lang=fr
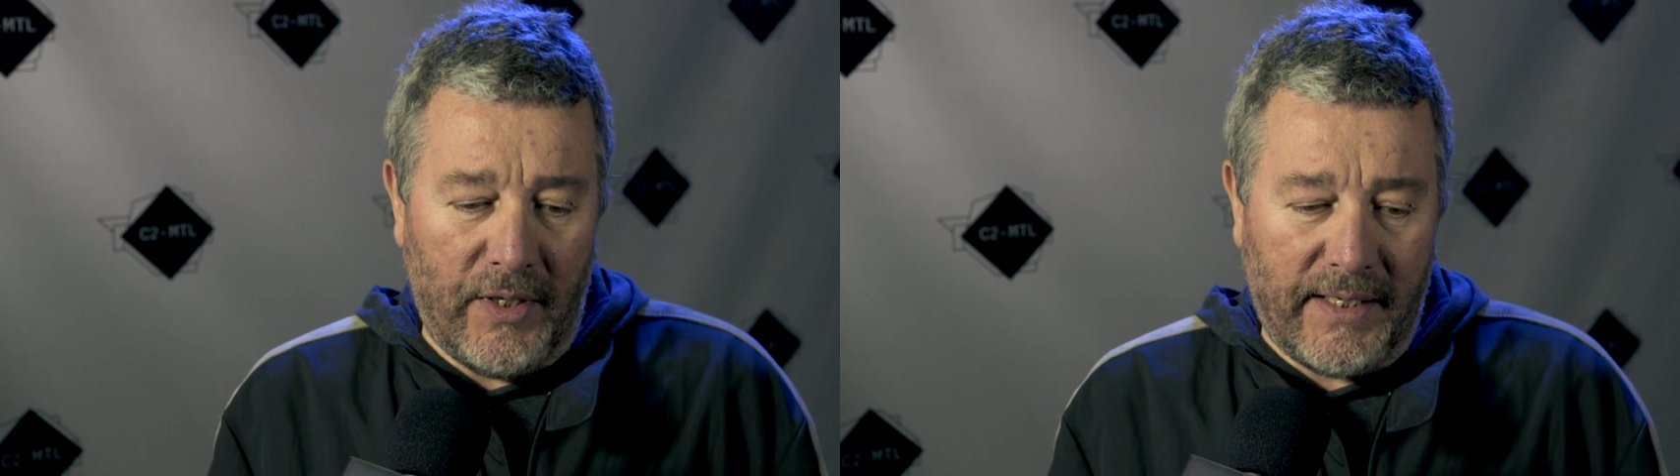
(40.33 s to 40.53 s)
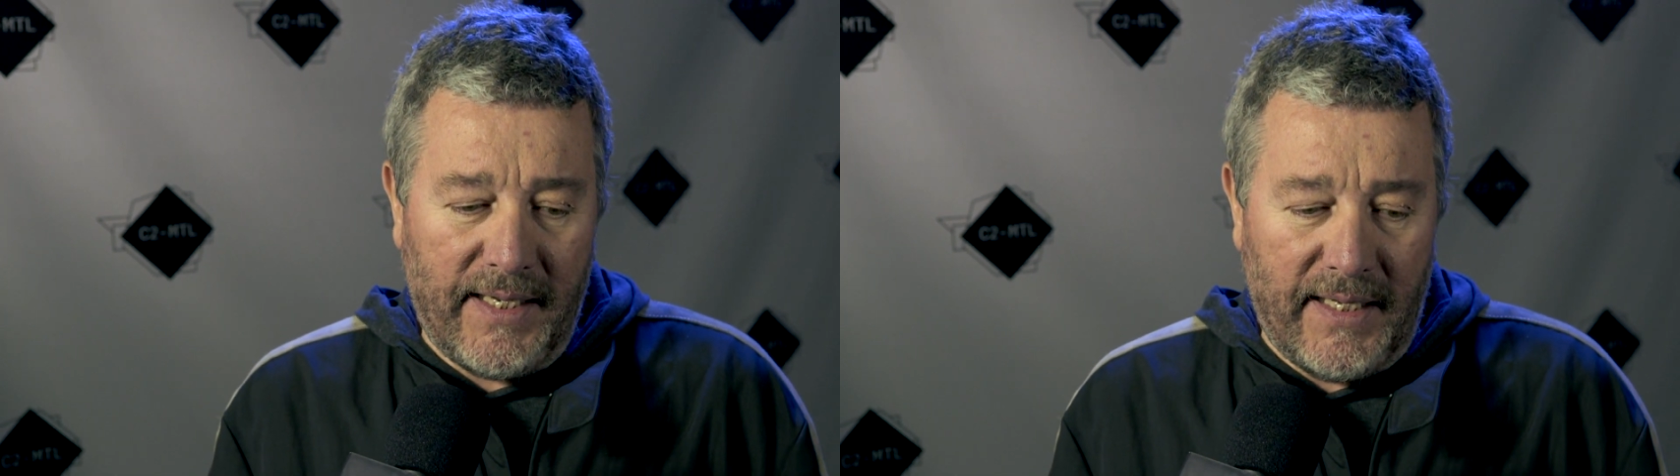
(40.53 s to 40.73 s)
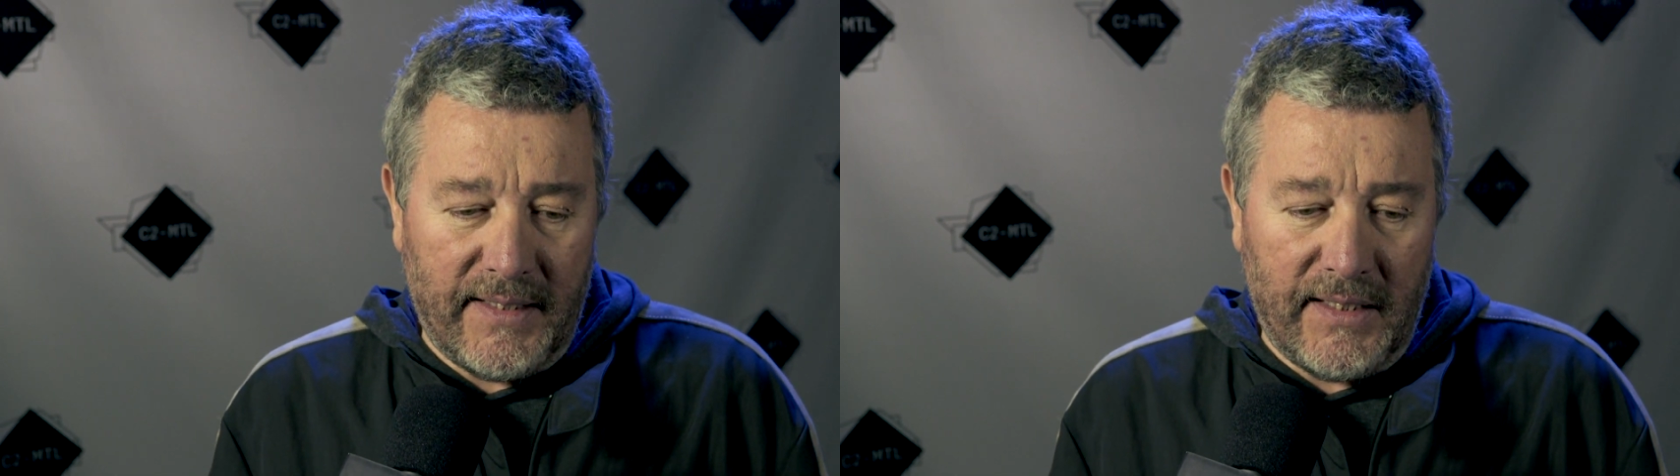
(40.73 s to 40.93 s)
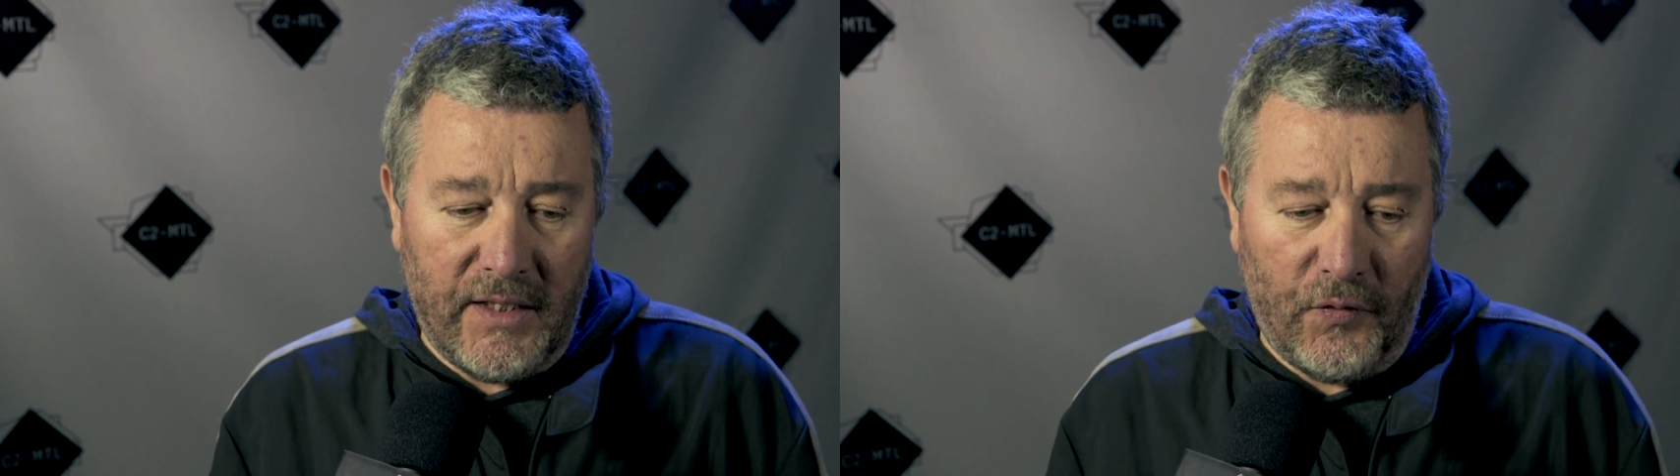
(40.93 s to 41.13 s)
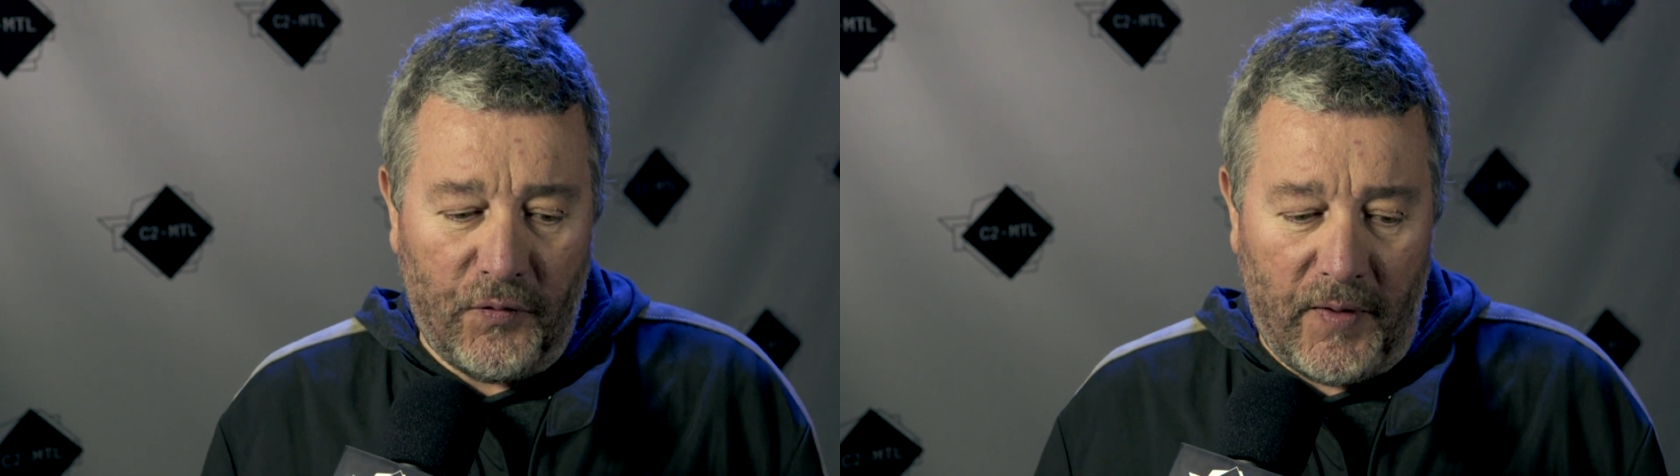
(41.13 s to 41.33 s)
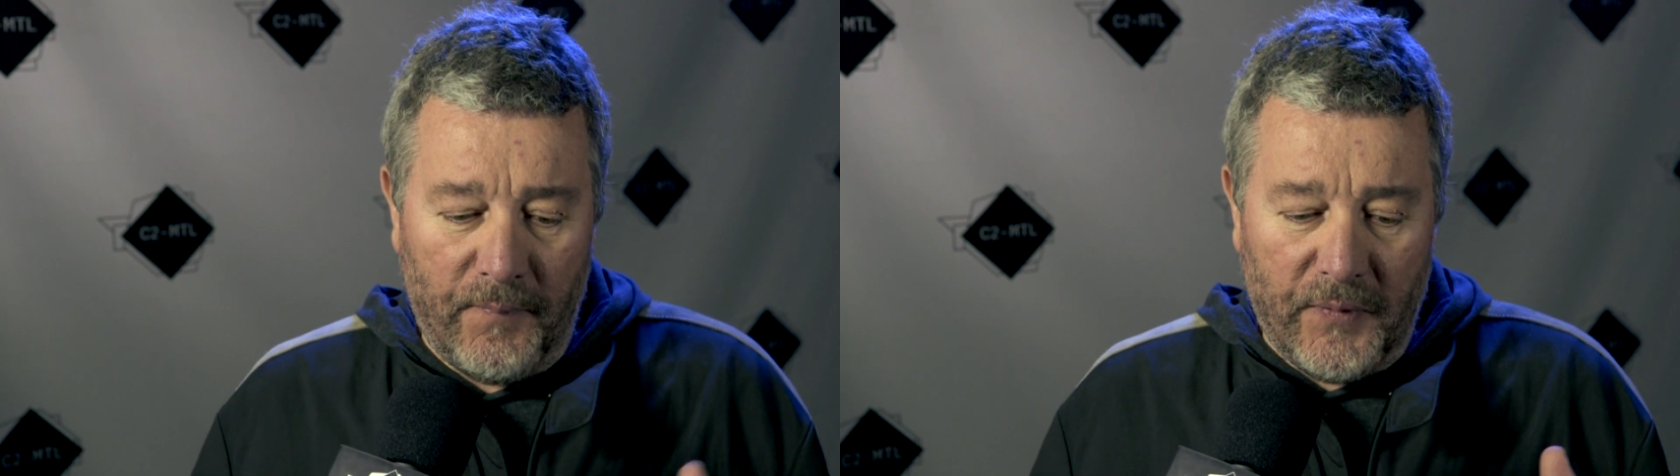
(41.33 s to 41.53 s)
les créatifs